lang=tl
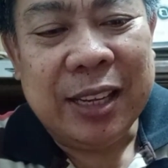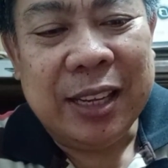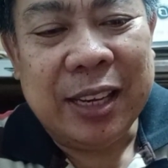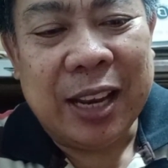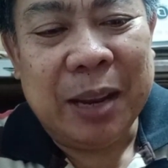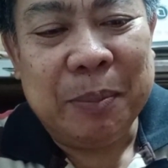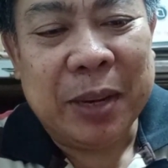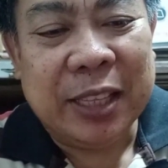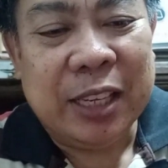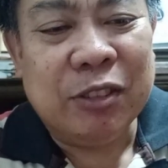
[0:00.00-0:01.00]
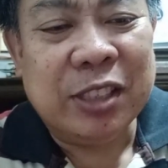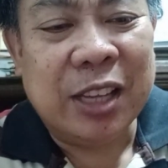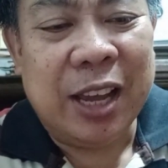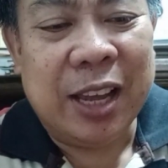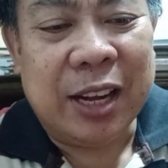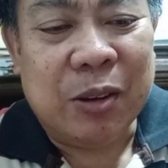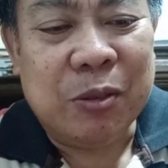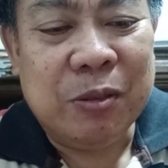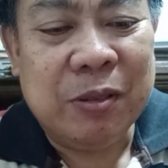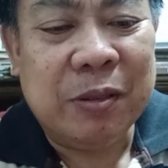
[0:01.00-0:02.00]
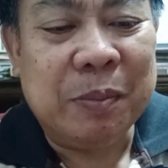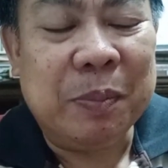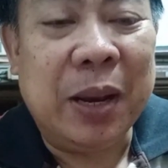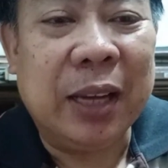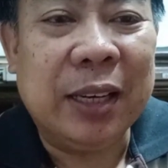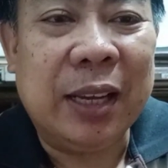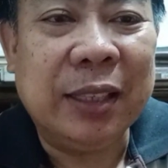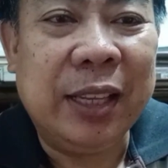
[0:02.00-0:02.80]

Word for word: inalam natin nung isang araw vlog lang